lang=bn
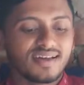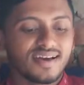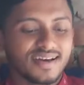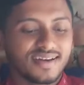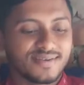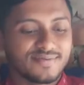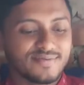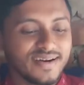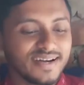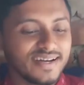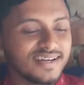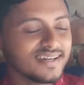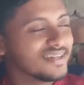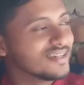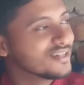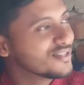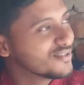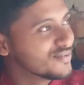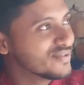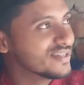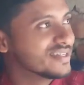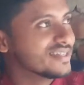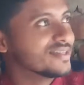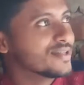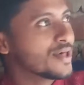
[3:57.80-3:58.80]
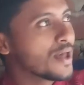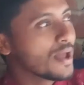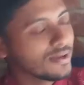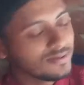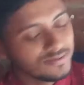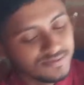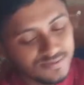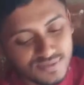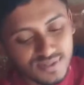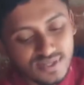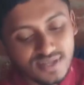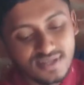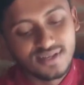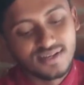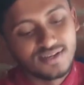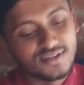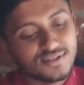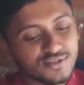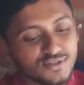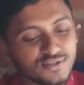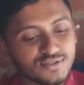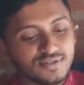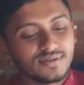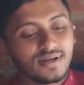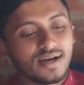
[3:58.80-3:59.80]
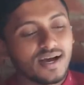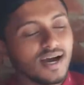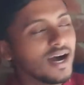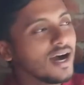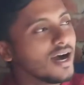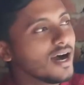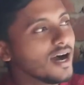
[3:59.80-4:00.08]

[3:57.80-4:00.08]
ভাই আমি টাকাটা আপনাকে ভুল করে দিই নাই বুঝছেন